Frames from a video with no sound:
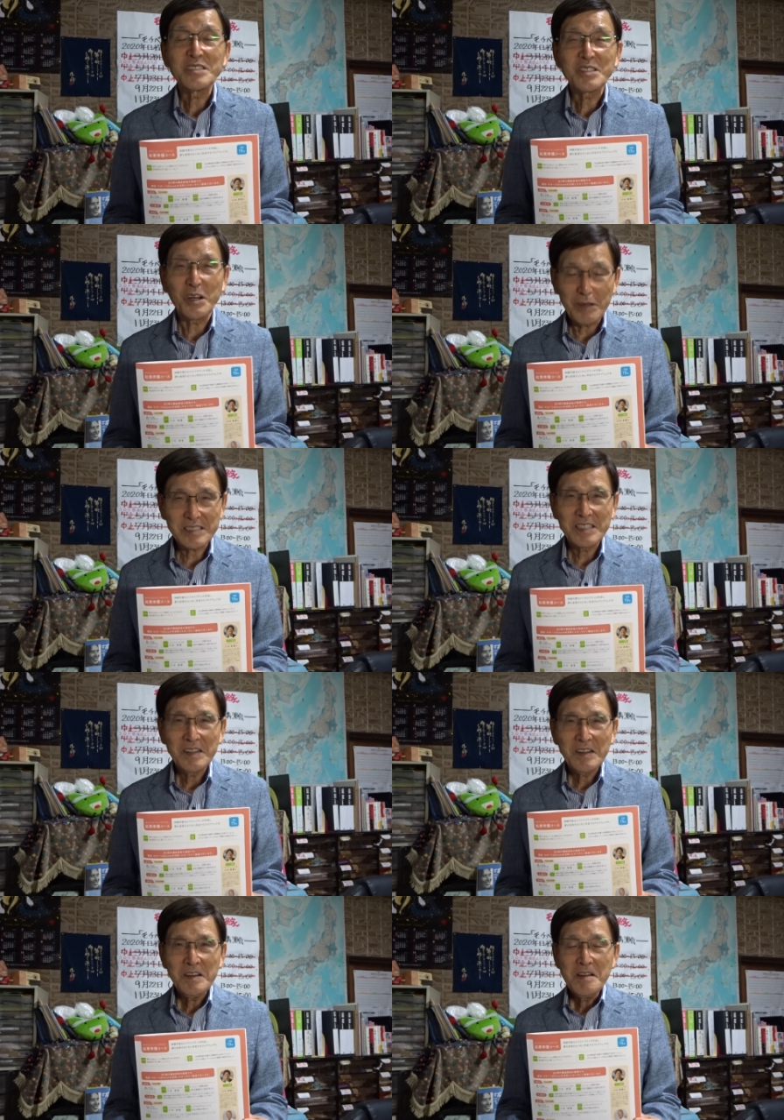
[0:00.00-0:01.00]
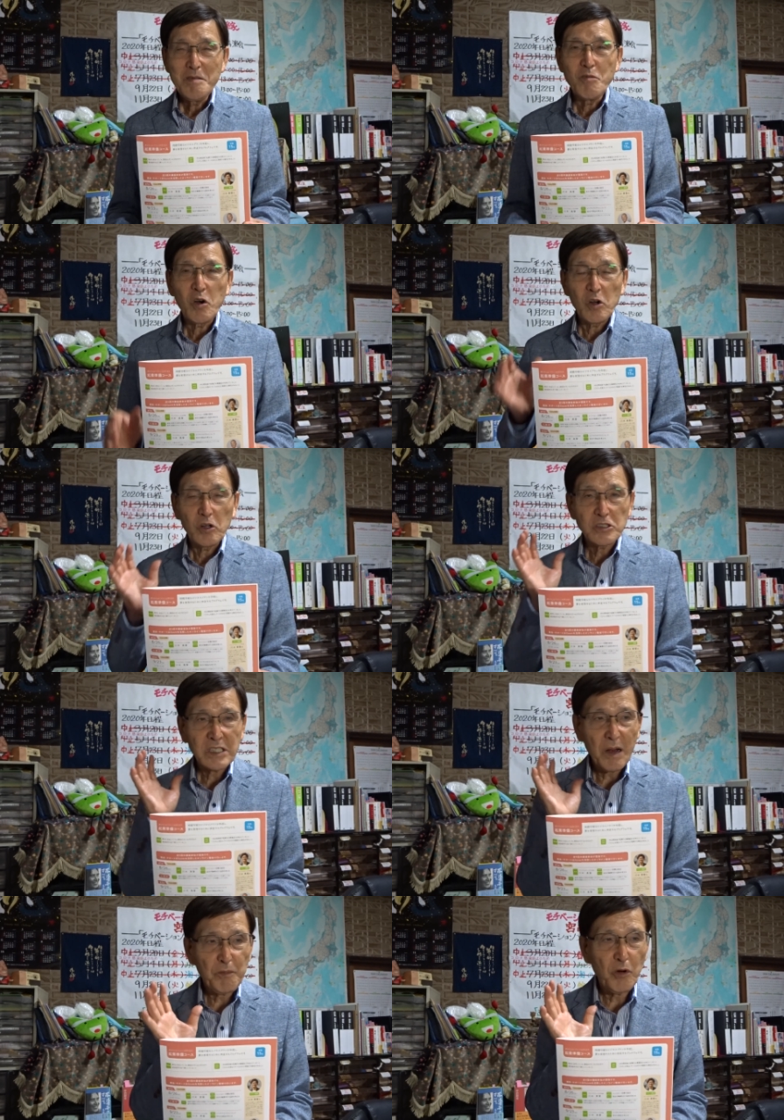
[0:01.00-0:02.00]
ております。もうこの
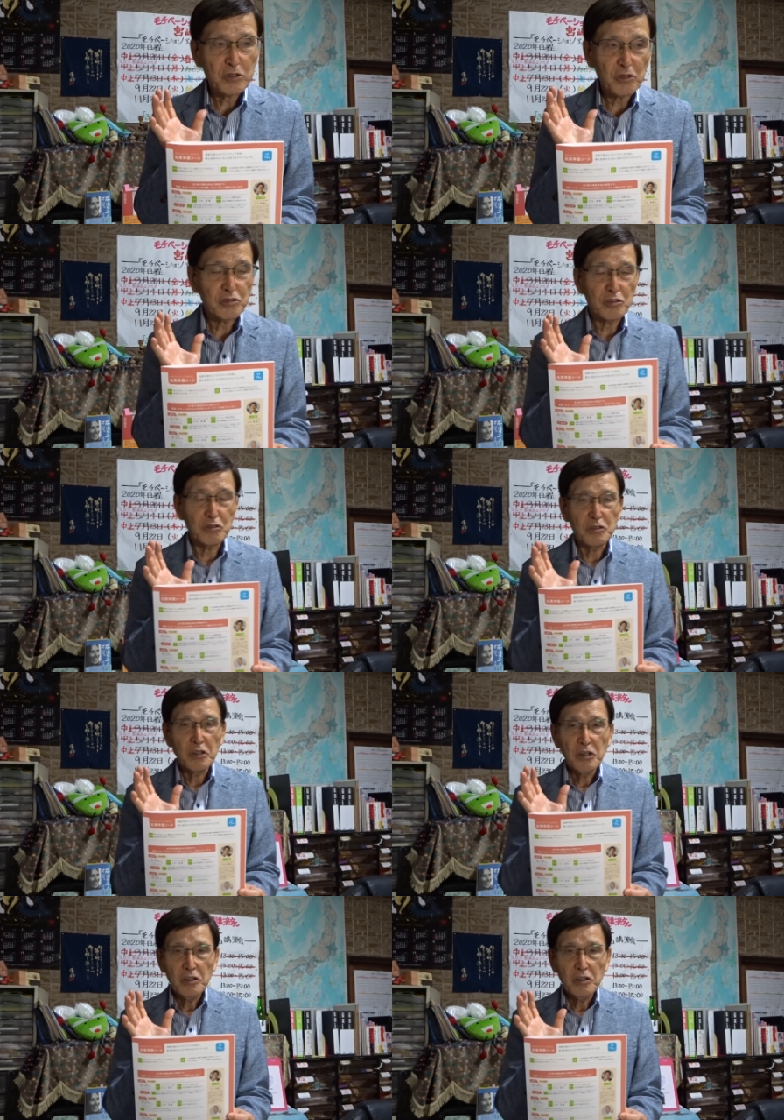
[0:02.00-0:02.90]
サポートする